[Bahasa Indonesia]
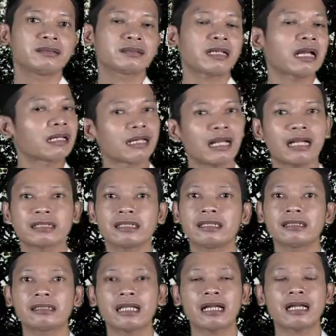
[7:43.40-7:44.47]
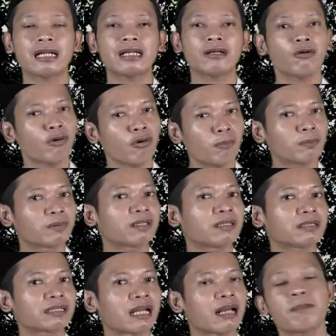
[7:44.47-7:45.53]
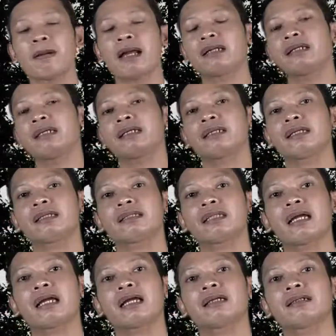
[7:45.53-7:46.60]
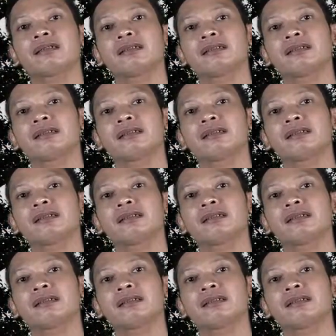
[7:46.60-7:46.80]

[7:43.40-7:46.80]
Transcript: kakak kita, om kita, pak de kita,